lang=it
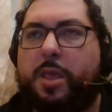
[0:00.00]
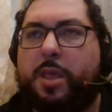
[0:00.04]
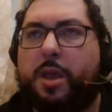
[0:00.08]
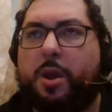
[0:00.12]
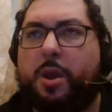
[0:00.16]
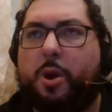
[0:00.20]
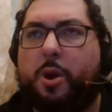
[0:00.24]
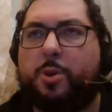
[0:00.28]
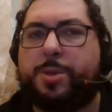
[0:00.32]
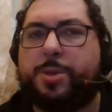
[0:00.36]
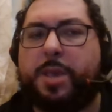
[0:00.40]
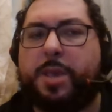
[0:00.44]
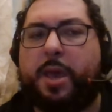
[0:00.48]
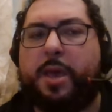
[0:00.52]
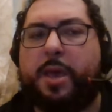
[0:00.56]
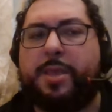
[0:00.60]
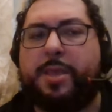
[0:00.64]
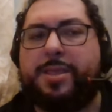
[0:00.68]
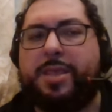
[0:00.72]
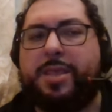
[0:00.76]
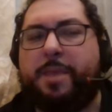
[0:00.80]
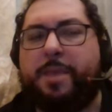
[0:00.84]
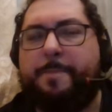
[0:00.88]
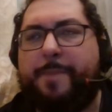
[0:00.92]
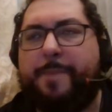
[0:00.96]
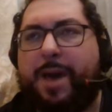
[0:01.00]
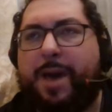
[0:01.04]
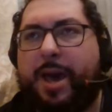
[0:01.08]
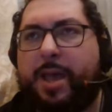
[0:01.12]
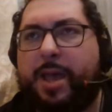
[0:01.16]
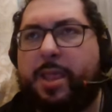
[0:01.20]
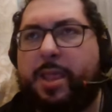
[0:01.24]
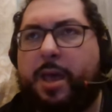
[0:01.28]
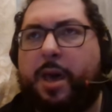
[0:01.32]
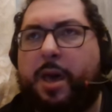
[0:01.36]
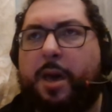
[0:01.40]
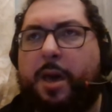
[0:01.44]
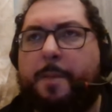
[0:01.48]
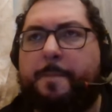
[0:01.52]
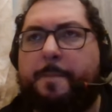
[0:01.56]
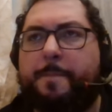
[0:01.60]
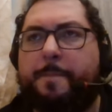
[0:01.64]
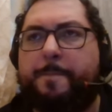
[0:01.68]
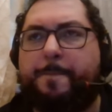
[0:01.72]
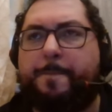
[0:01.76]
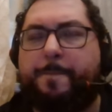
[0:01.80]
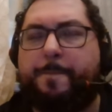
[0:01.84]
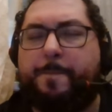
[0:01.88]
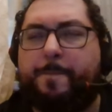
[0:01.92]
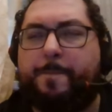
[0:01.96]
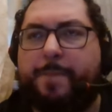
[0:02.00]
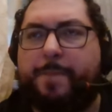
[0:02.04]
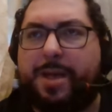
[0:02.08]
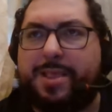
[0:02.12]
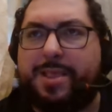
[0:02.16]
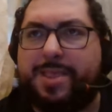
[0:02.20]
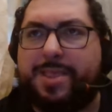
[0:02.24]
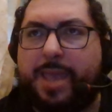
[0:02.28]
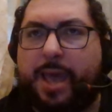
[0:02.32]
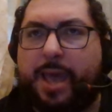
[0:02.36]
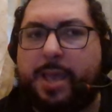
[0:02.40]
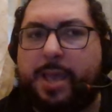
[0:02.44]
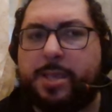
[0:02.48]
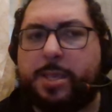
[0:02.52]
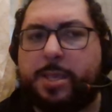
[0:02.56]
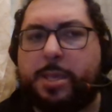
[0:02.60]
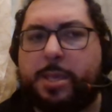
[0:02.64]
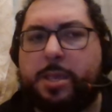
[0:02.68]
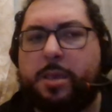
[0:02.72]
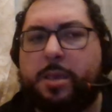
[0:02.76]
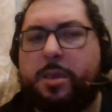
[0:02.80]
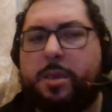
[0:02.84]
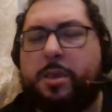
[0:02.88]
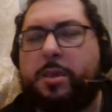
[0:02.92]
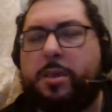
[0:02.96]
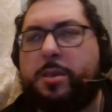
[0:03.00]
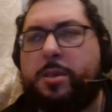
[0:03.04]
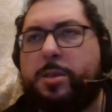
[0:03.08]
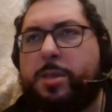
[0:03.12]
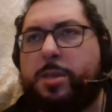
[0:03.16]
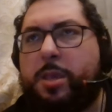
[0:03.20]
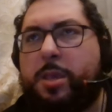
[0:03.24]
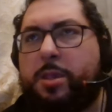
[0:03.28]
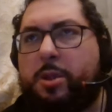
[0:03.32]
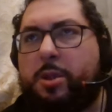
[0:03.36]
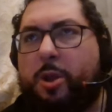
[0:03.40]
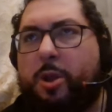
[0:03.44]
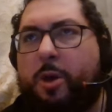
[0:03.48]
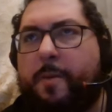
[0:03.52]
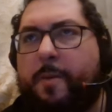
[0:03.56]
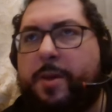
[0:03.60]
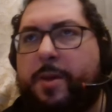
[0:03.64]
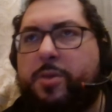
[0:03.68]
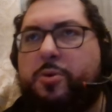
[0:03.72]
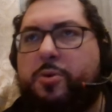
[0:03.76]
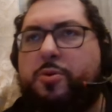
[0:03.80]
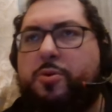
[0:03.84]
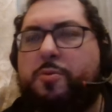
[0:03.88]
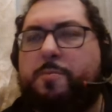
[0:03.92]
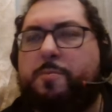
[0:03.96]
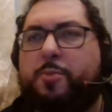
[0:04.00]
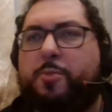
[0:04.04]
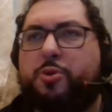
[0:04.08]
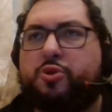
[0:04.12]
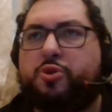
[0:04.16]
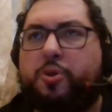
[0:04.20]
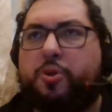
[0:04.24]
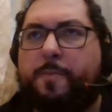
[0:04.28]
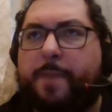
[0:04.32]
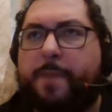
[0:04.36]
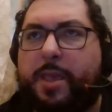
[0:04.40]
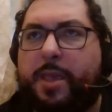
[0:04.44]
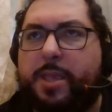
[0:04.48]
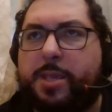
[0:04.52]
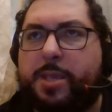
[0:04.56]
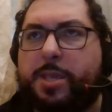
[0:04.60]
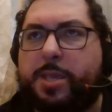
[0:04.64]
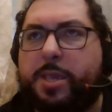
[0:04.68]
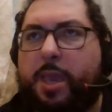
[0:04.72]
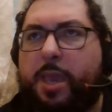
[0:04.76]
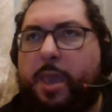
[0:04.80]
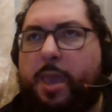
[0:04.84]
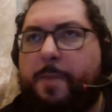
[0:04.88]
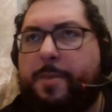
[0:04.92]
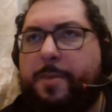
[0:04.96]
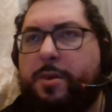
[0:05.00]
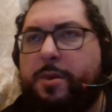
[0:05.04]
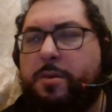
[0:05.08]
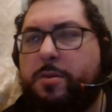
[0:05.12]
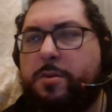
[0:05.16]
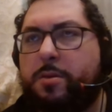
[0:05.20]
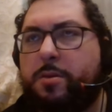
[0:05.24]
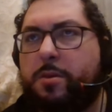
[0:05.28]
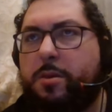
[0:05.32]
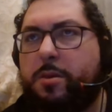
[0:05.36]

cosa, Di Bala, Baldanzi si trovano molto bene insieme.